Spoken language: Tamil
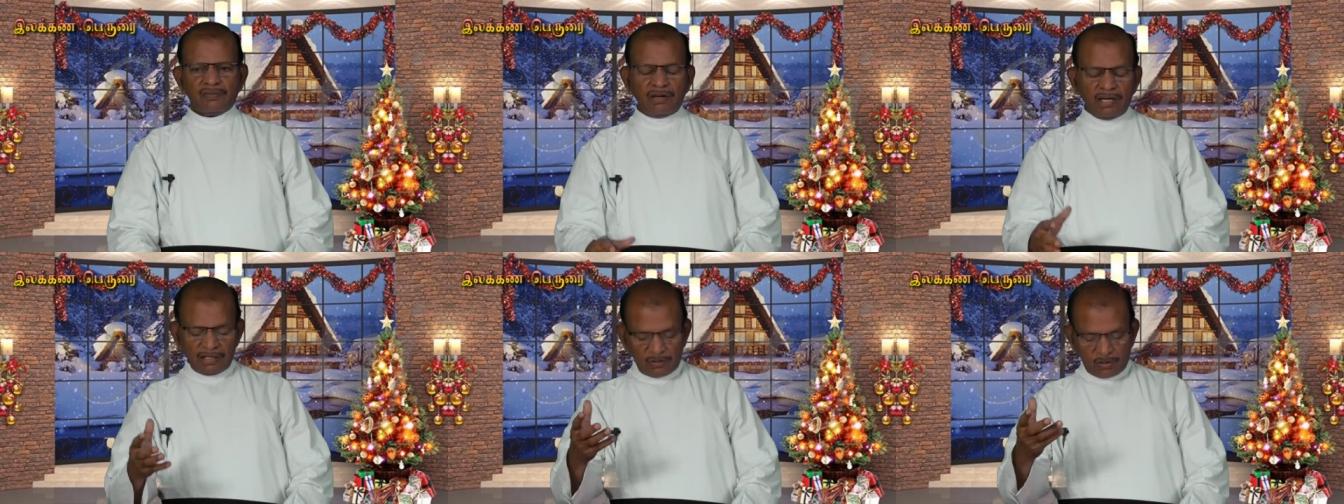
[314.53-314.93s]

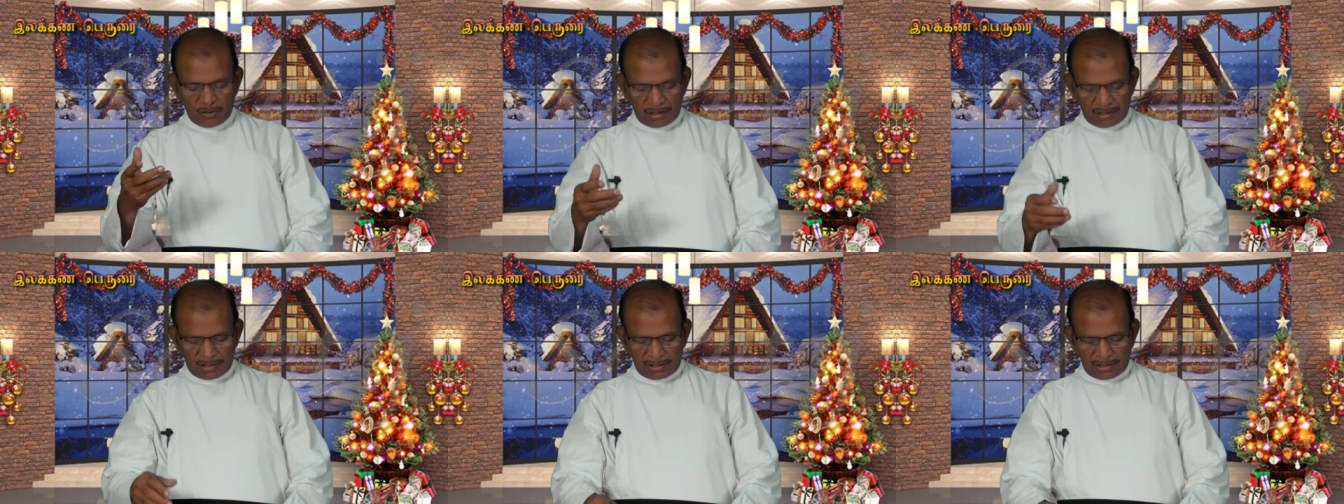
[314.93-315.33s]

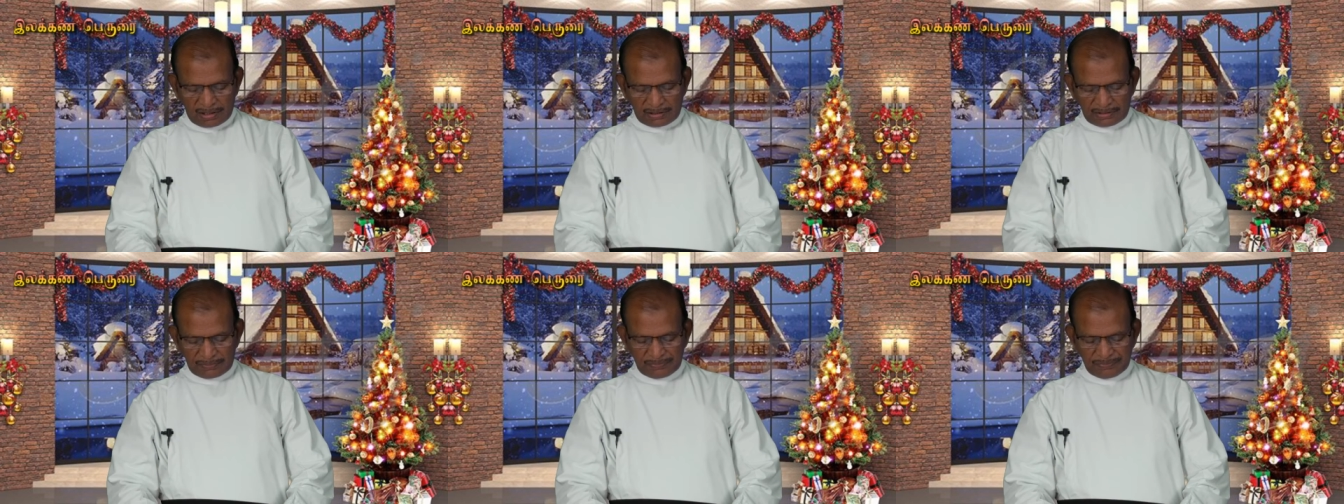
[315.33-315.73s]

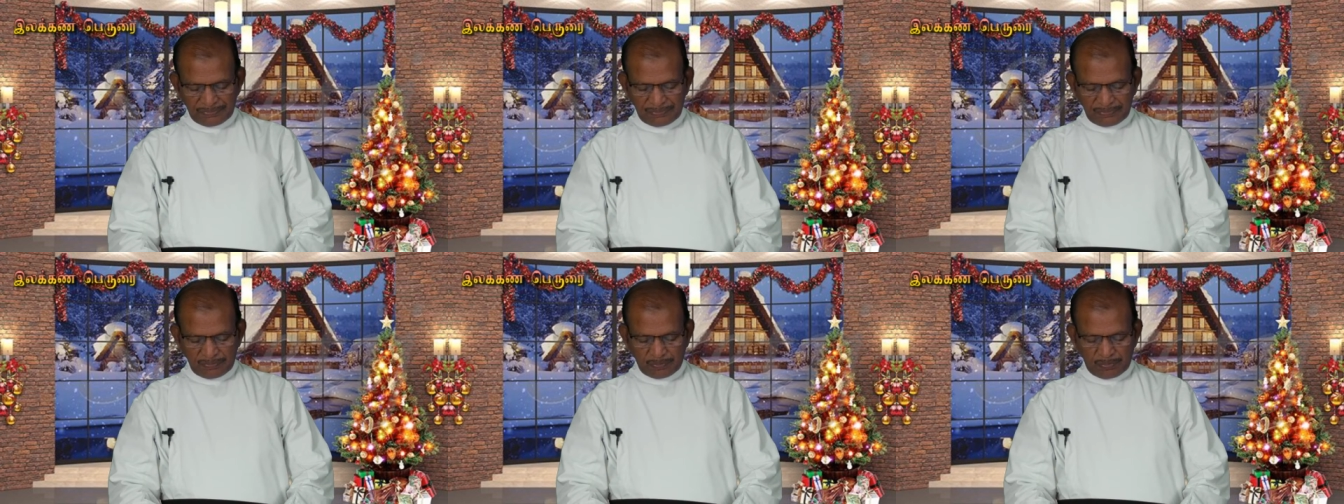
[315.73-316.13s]
வெளிக்கொணர்கிறது
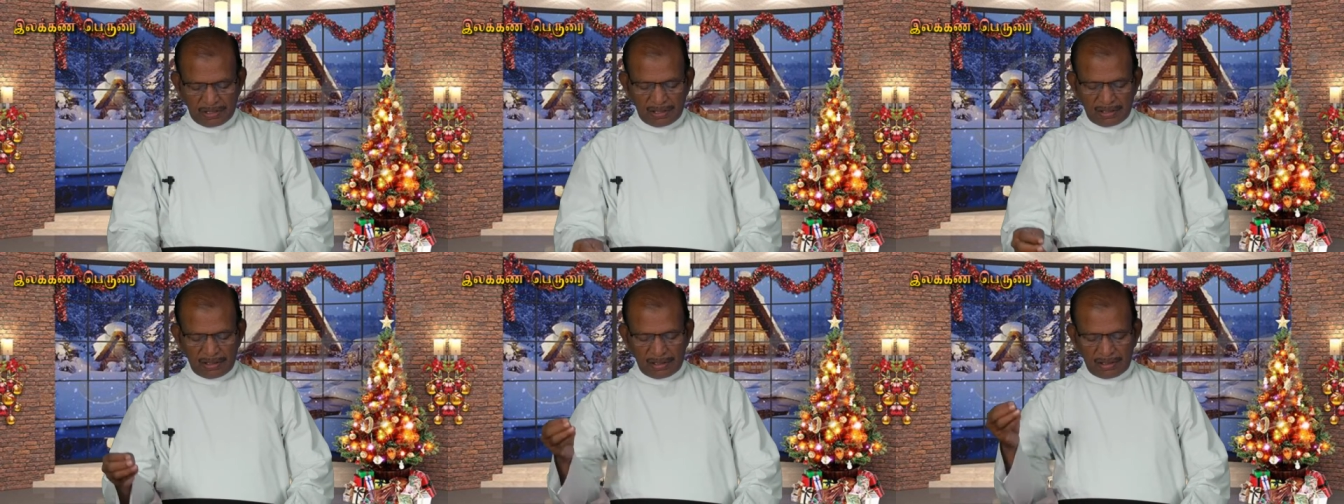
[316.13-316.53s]

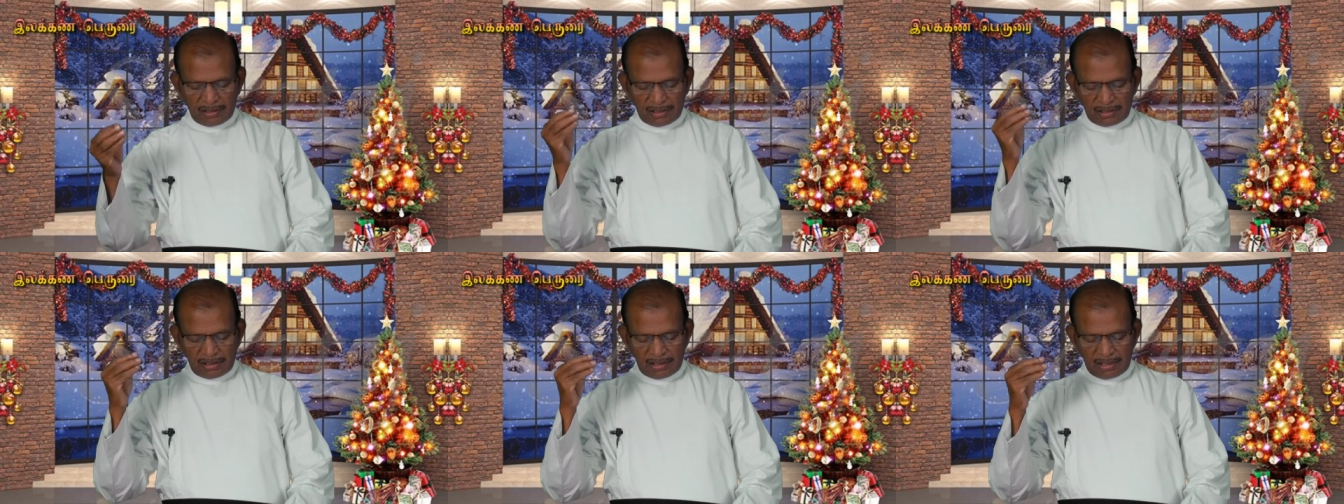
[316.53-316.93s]
பல
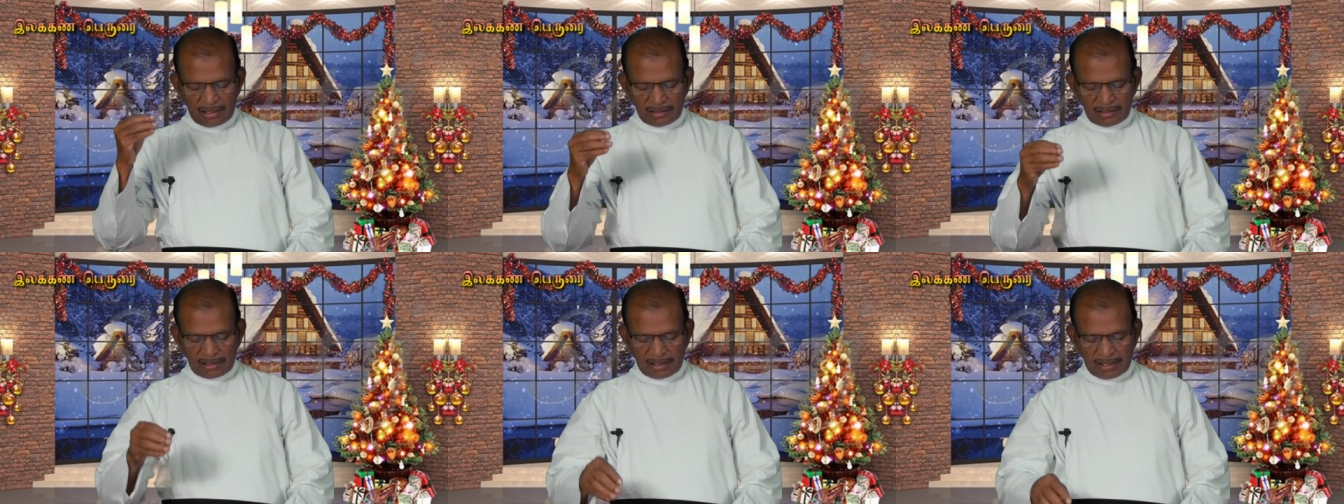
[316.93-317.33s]
ஆயிரங்கள்
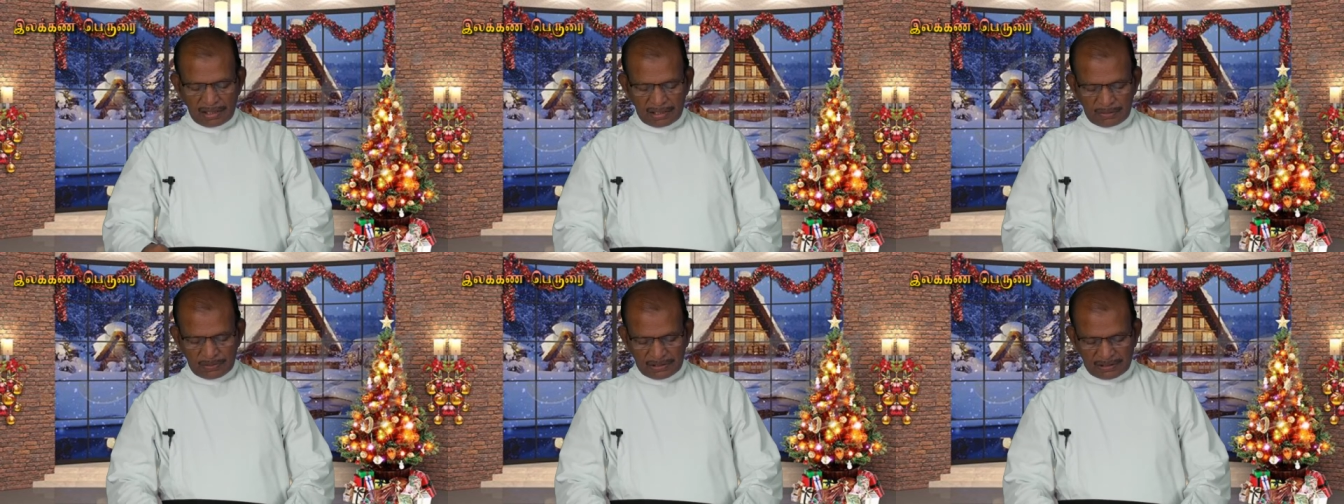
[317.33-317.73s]
ஆண்டுகள்
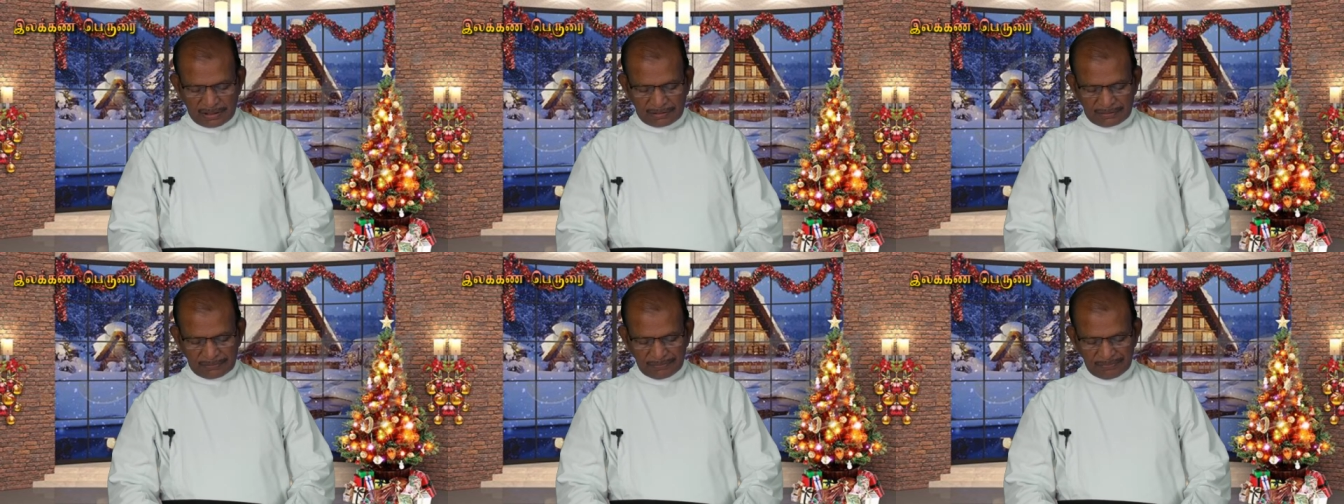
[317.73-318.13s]
ஆகிவிட்டது